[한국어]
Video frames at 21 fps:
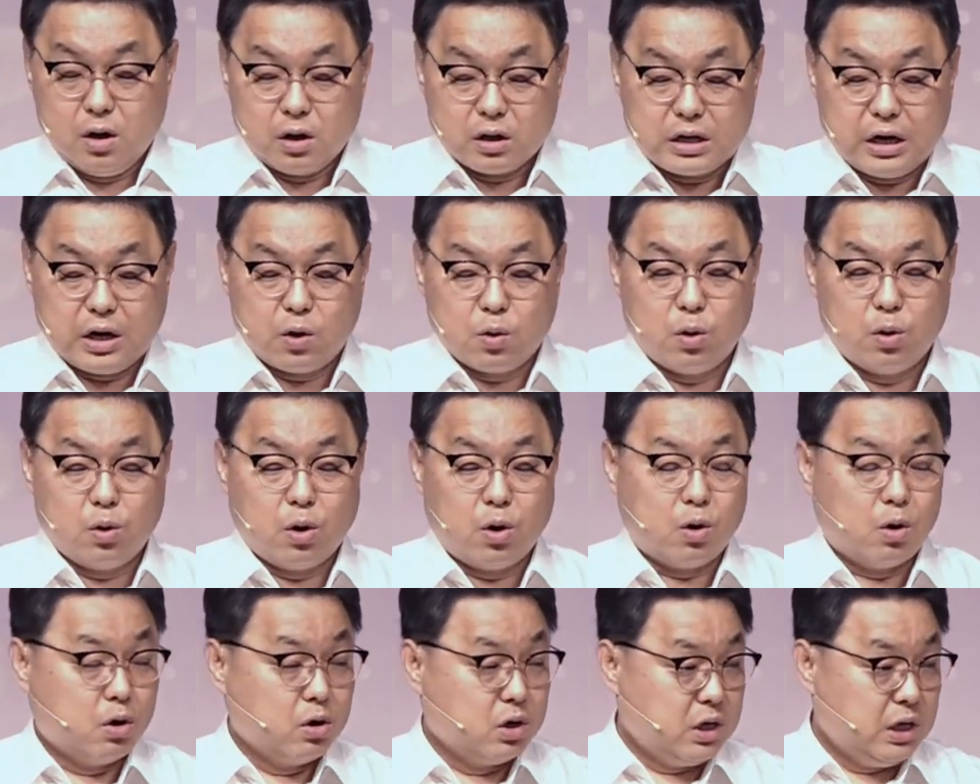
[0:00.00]

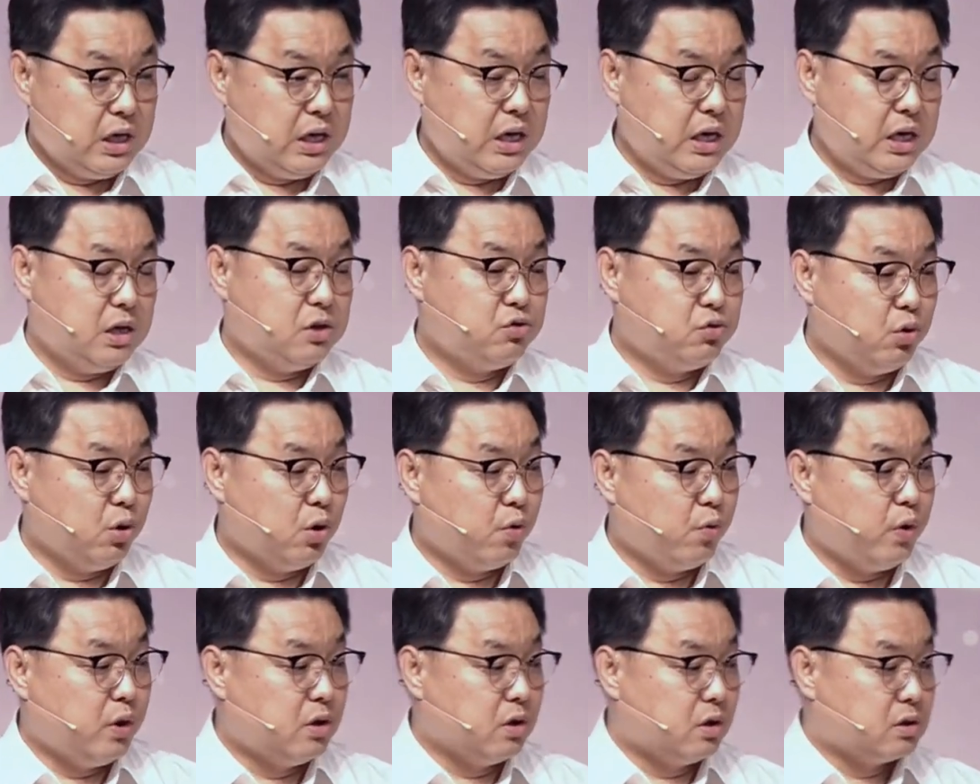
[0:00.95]
그리고 이 수요
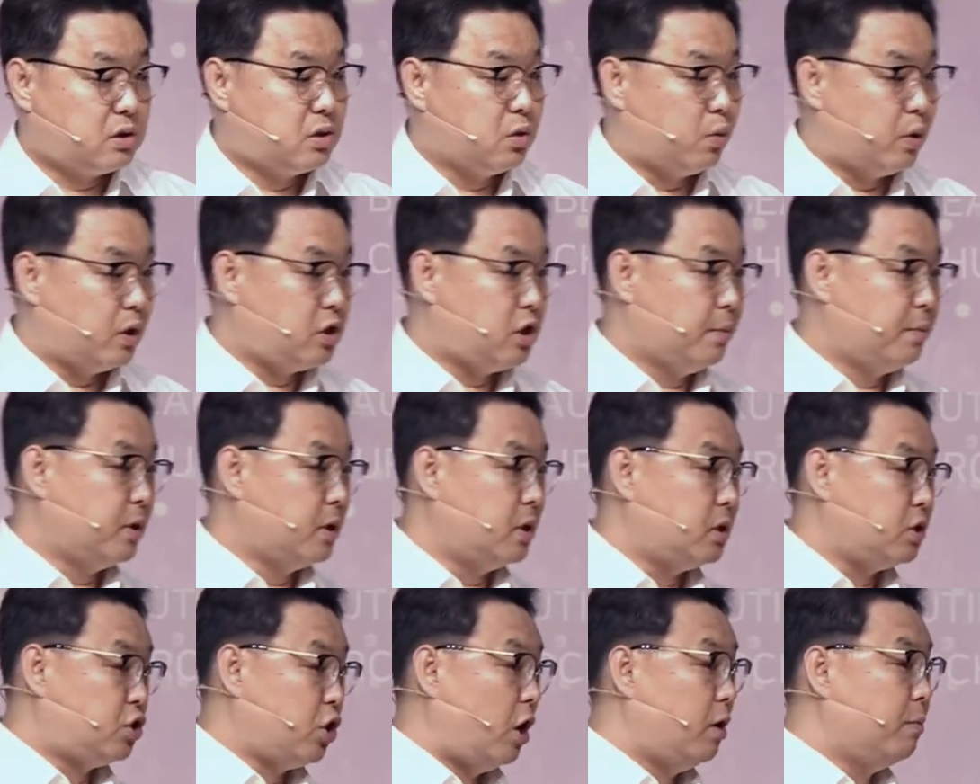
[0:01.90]
위더스
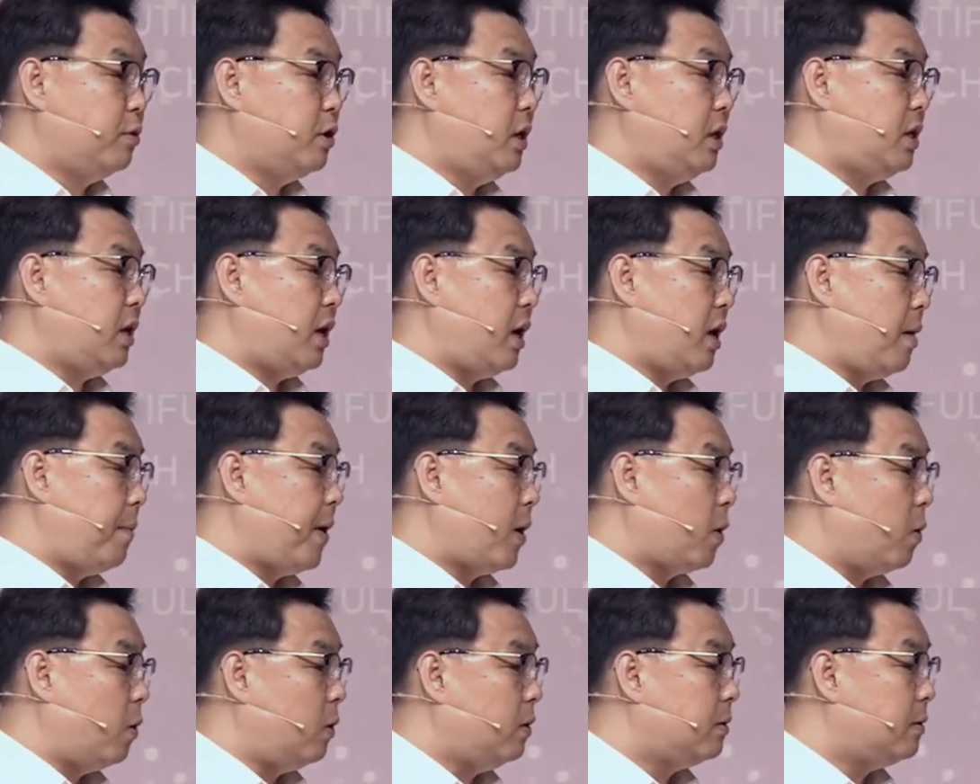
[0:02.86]
워십은 젊은이들의
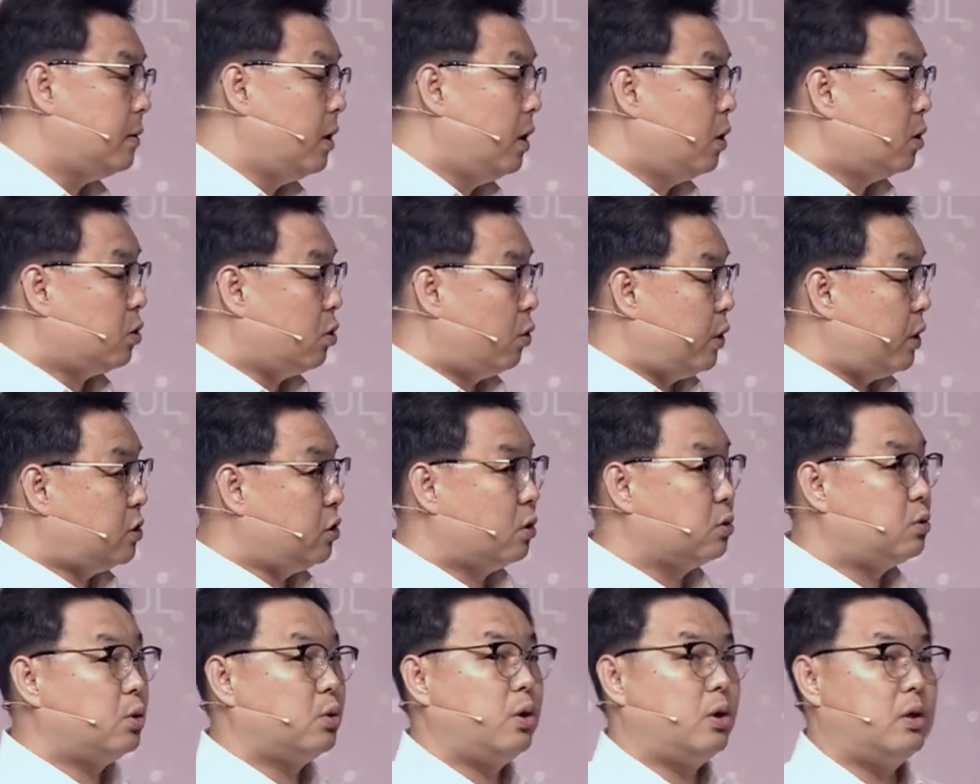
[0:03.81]
예배고 또 우리
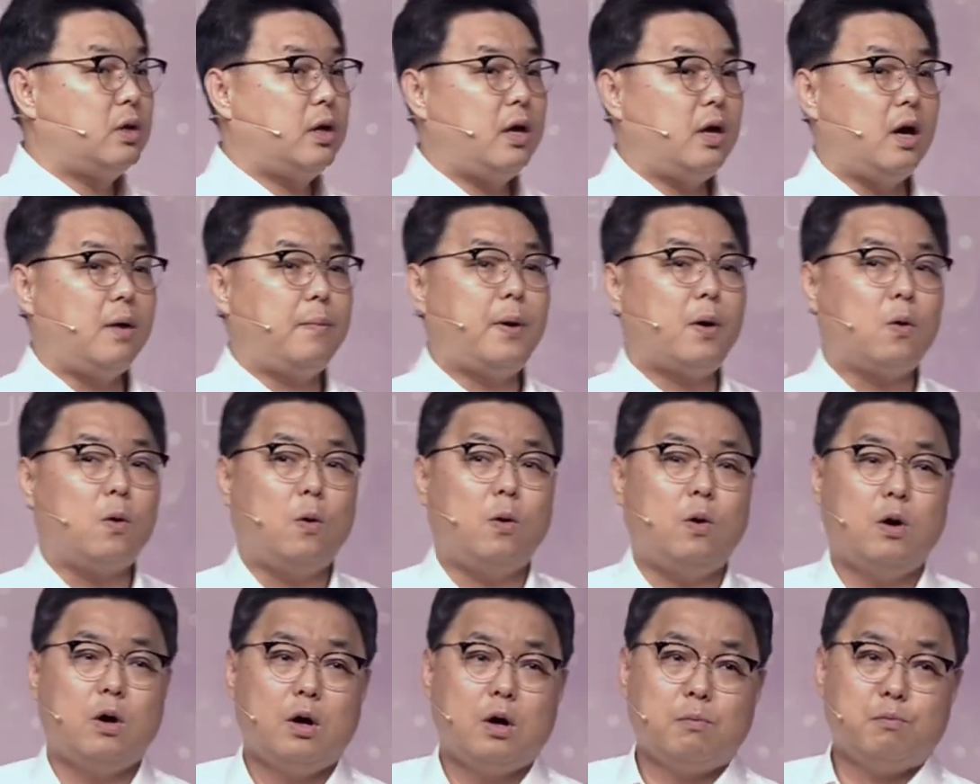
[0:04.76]
청소년들의
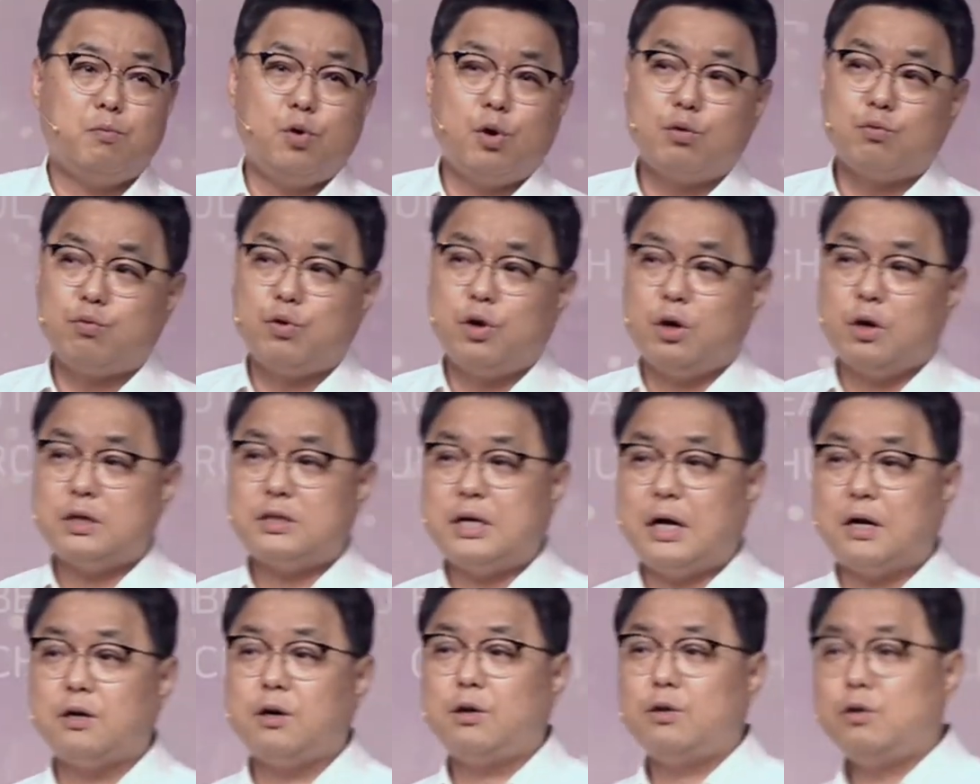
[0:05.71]
예배고 물론 우리 여기
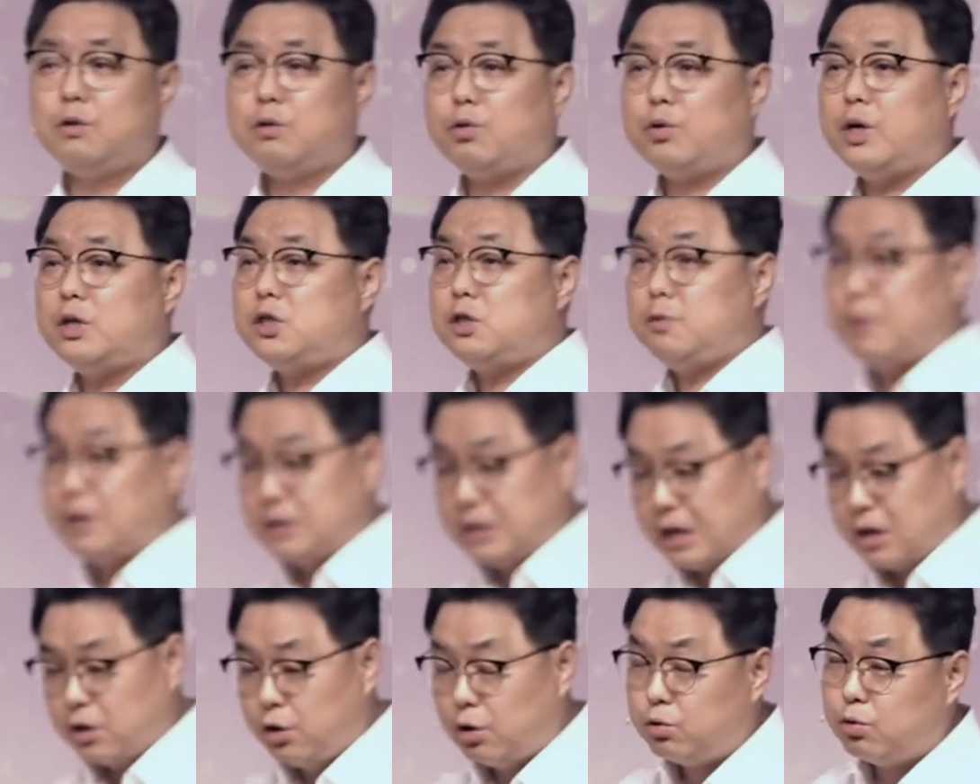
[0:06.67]
장년들도 계시지만
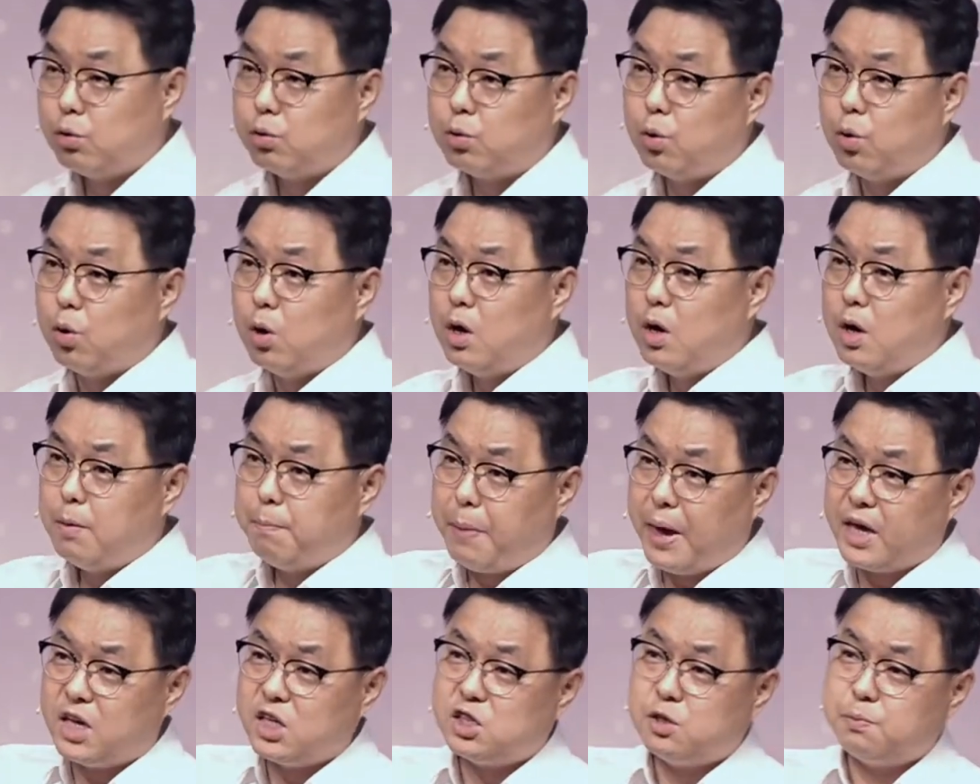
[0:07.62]
장년들도
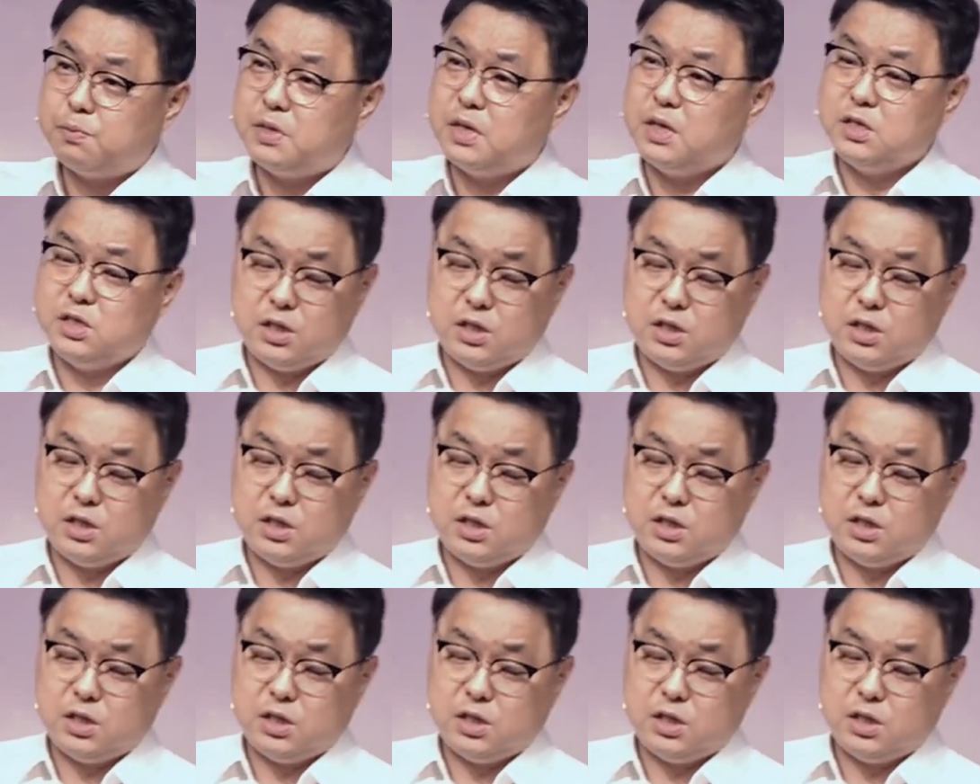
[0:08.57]
120세